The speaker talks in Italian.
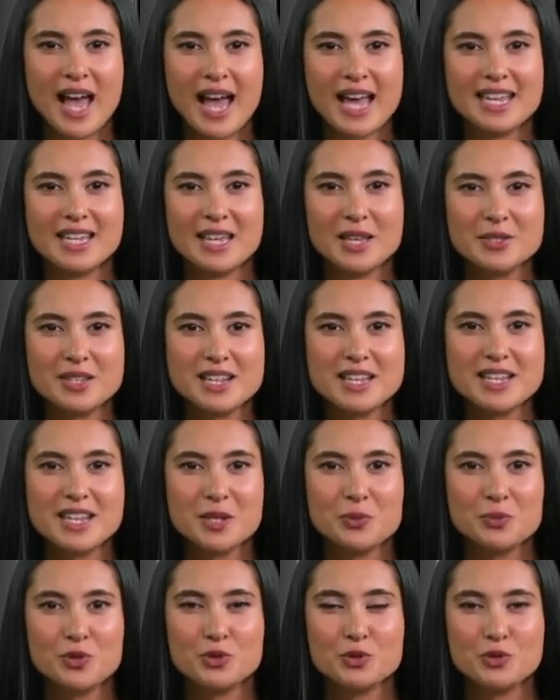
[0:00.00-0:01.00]

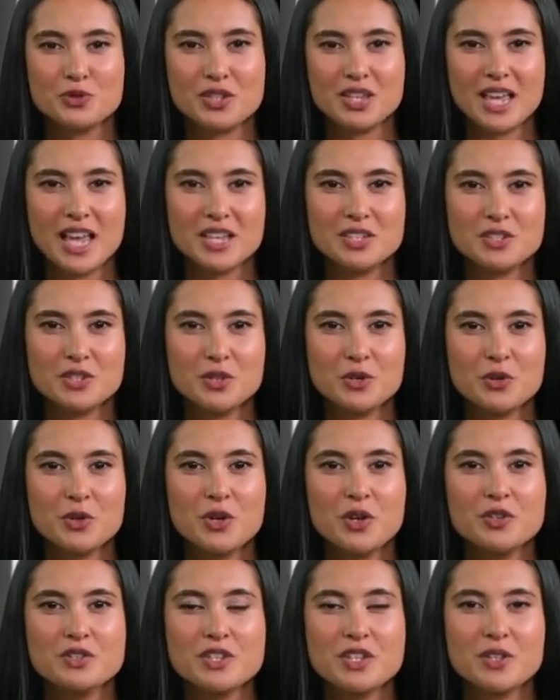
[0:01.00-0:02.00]
HD3 produce anche
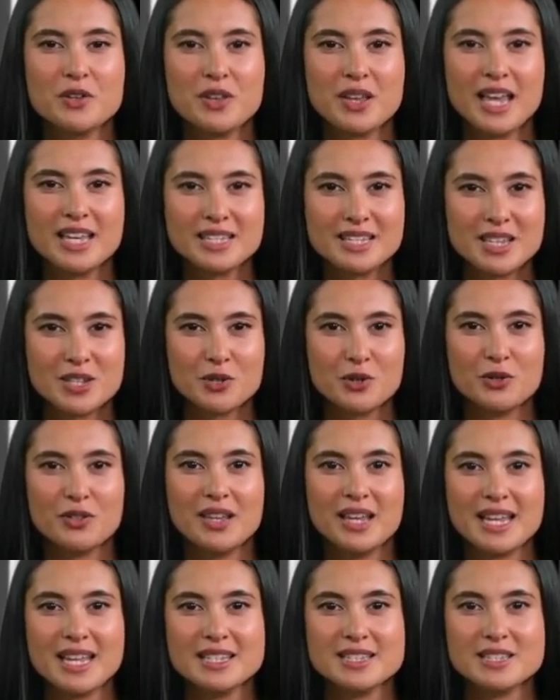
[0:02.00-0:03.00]
orologi con altre
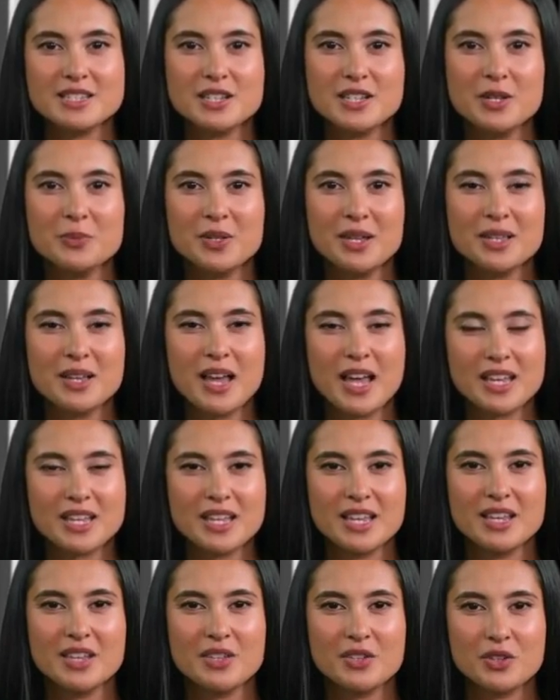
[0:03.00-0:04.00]
complicazioni
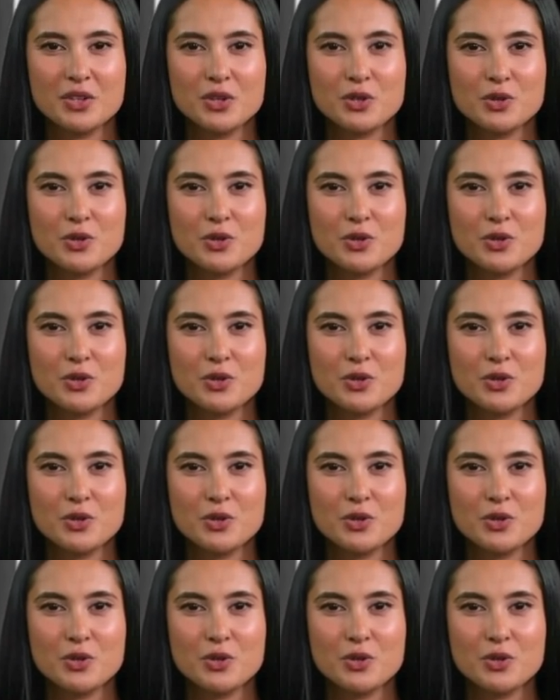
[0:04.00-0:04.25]
meccaniche,